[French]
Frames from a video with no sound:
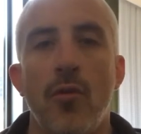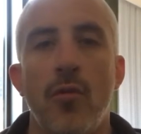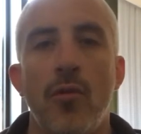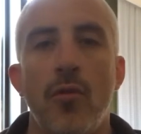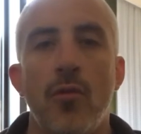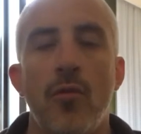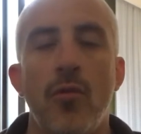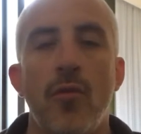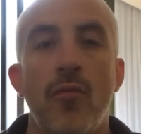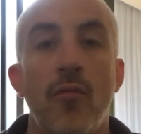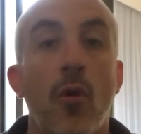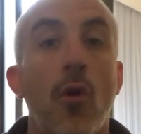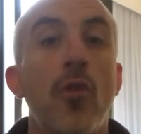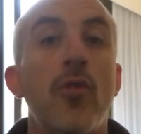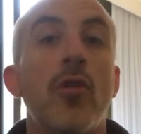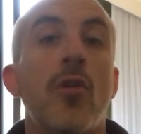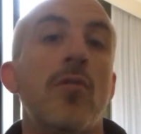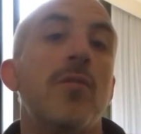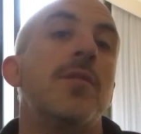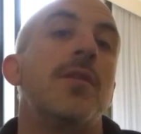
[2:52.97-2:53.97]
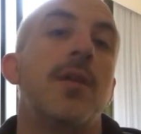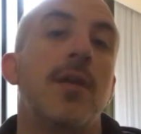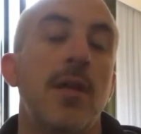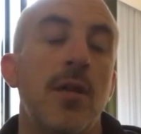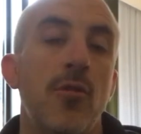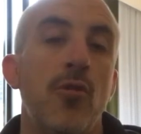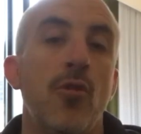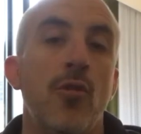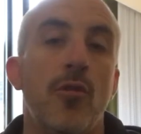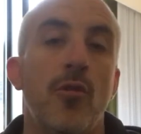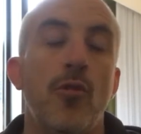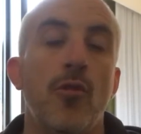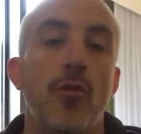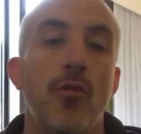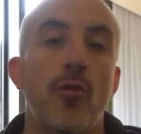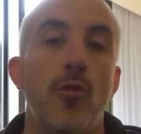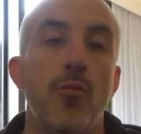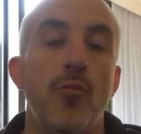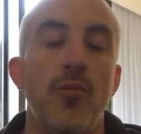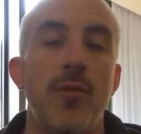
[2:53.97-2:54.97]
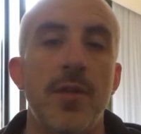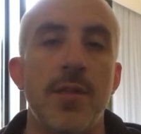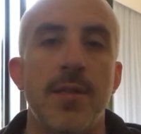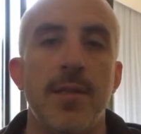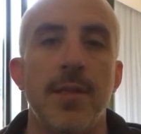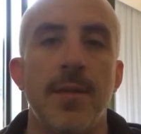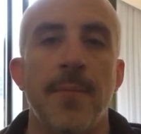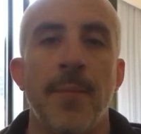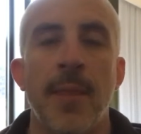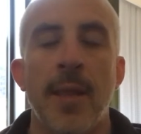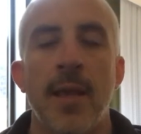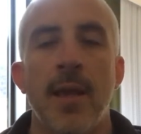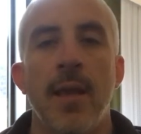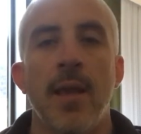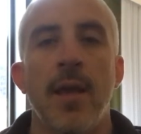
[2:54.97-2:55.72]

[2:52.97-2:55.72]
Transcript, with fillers: de, de, vous retranscrire depuis ici.